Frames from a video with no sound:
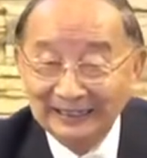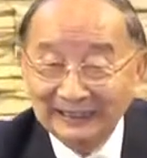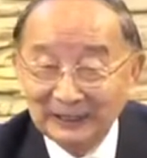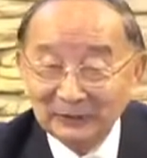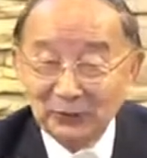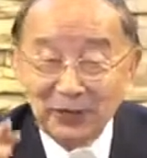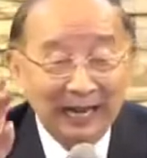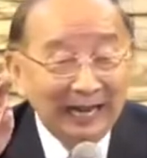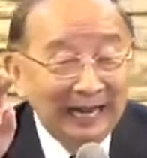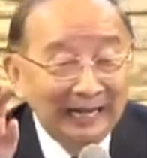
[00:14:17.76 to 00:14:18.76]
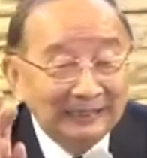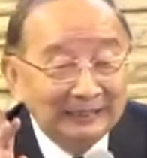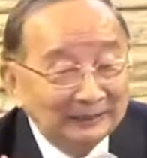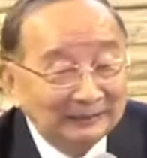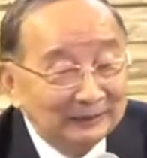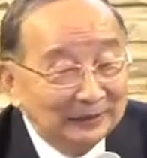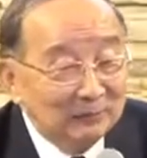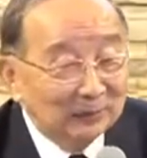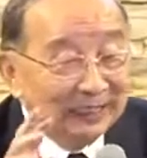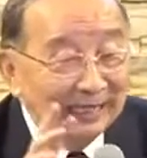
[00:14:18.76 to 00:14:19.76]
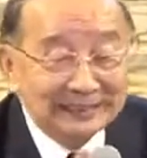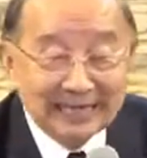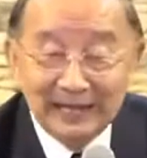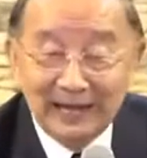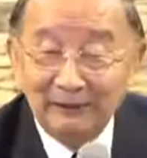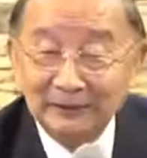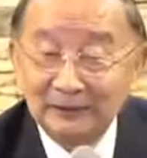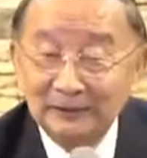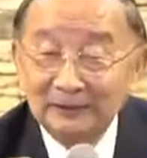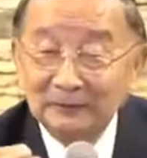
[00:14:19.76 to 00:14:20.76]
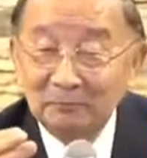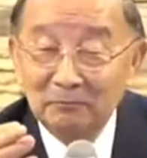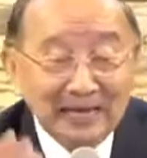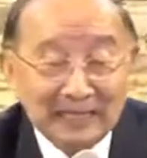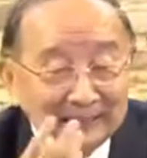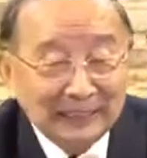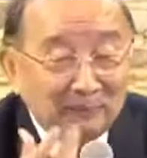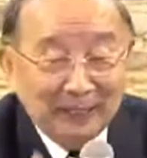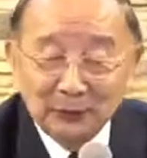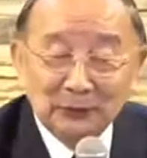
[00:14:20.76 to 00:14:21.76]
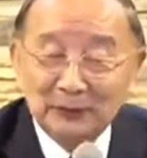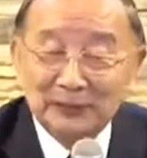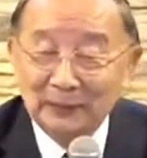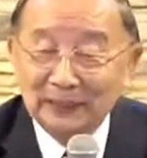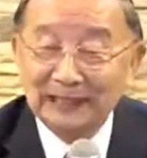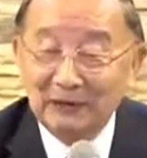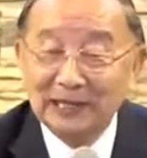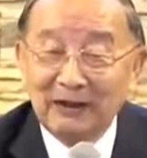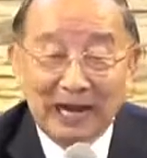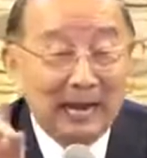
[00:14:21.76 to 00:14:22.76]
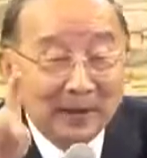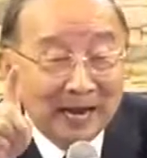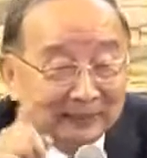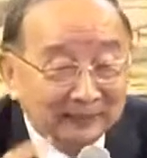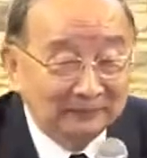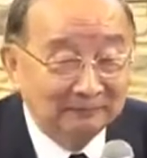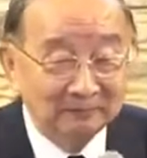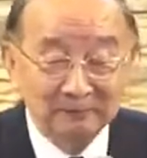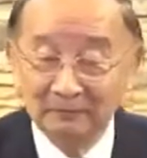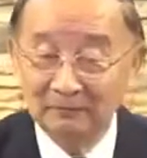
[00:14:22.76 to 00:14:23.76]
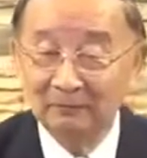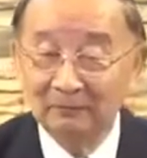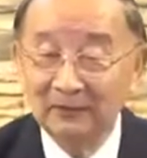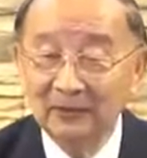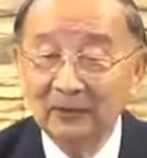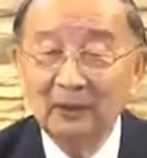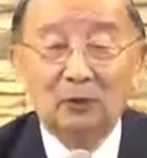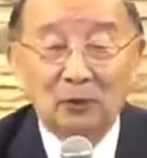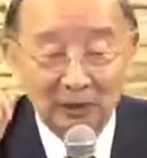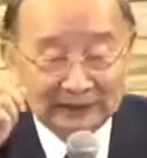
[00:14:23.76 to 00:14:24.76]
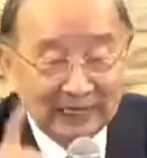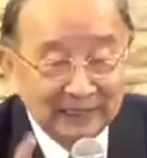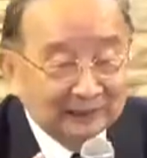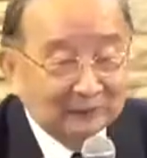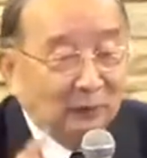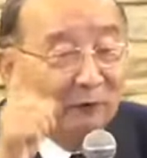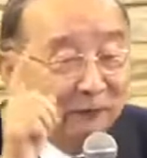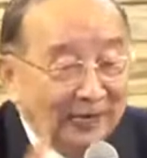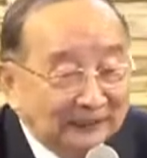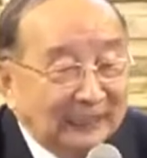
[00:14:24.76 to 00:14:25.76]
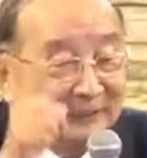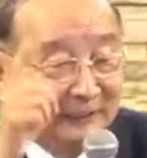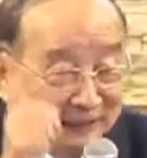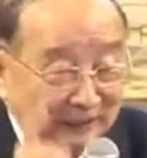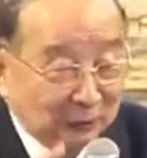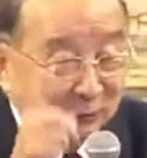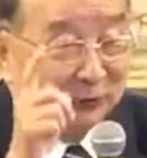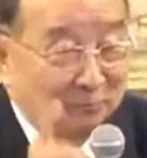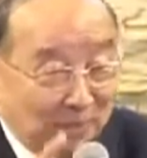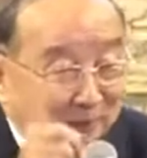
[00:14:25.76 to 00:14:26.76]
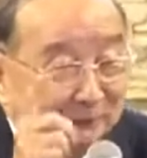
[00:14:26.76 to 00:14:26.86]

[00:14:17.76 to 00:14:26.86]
他说，金牧师和长老每个礼拜都有机会祷告。阿门。我这样我发现这就是蒙